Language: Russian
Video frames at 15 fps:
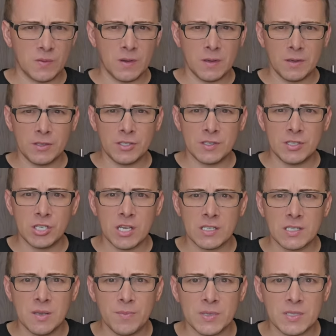э,
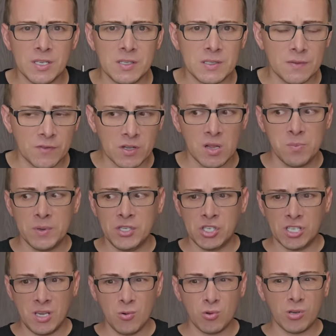сейчас непосредственно в
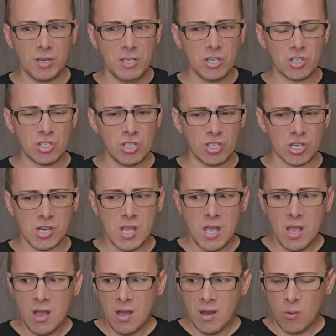колпачке он, конечно же,
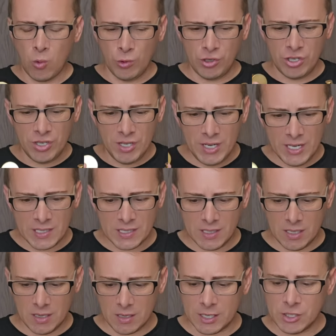очень
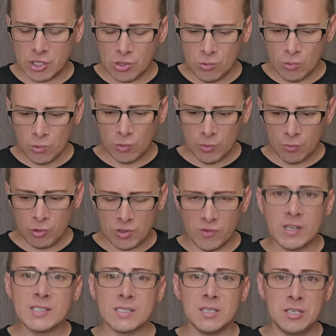резкий. Я качнул, ему
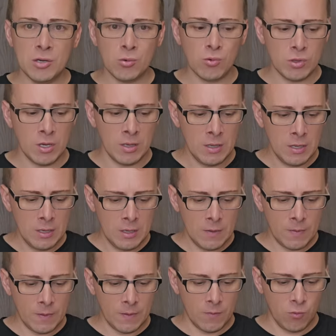деваться некуда.
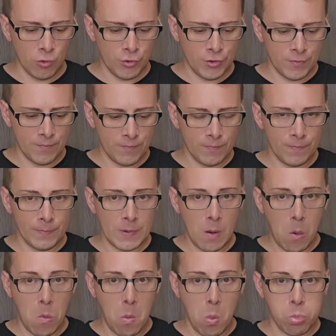Вот
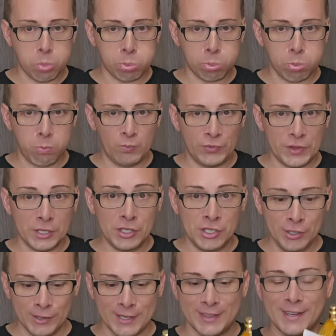
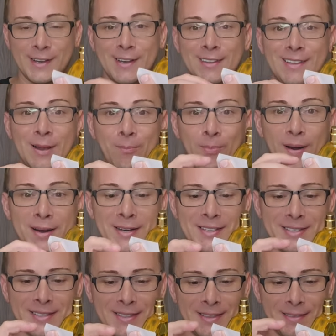точилка такая для
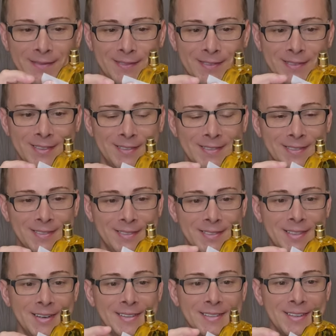пальц.
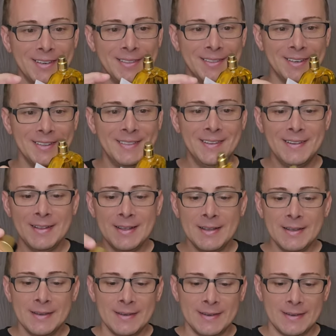Дрин-дрин-дрин.
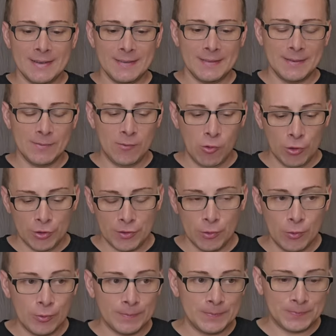Э, вот,
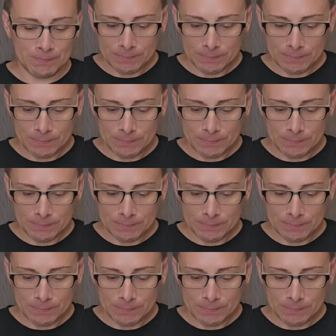ну.